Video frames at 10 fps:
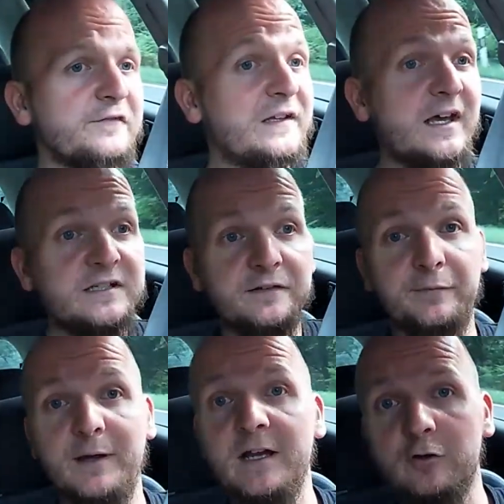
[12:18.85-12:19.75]
Vielleicht ein
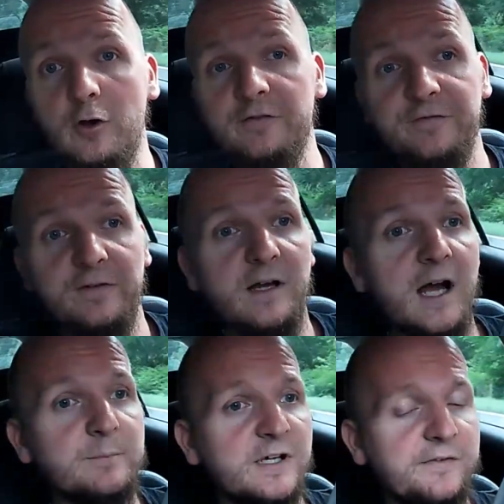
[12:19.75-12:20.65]
Zweier-Golf
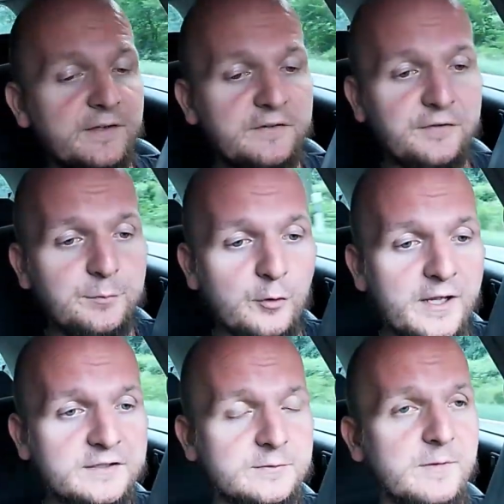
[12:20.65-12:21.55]
haben als nächstes
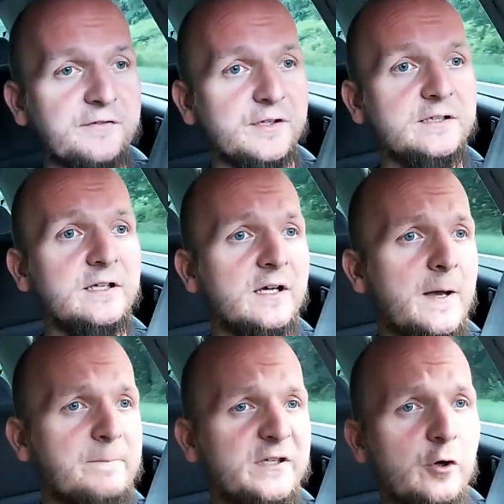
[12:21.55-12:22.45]
Projekt, mal sehen.
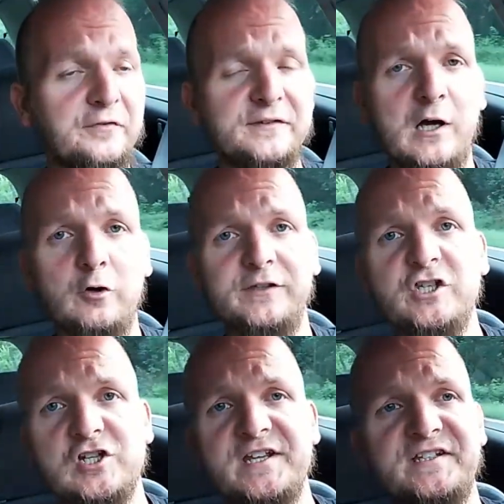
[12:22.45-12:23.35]
Die kosten ja auch
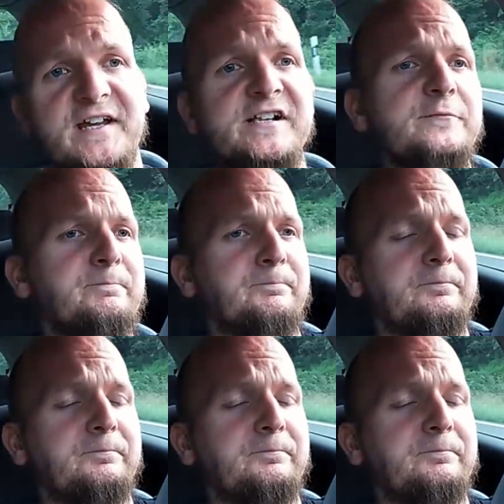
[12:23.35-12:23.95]
nicht schlecht Geld.